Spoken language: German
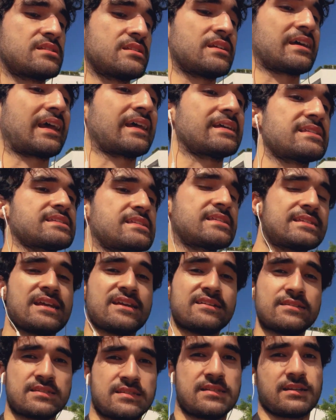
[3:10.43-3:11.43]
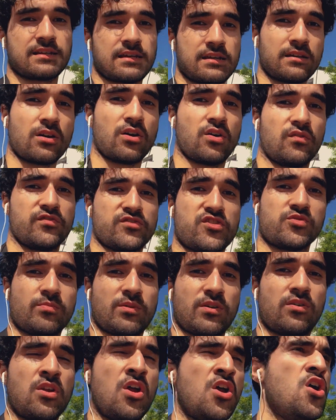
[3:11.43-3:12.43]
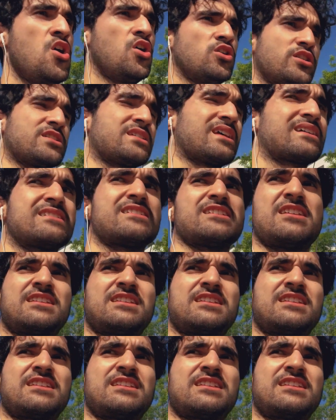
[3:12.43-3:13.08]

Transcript: eine Resistenz dagegen aufzubauen und du sagst,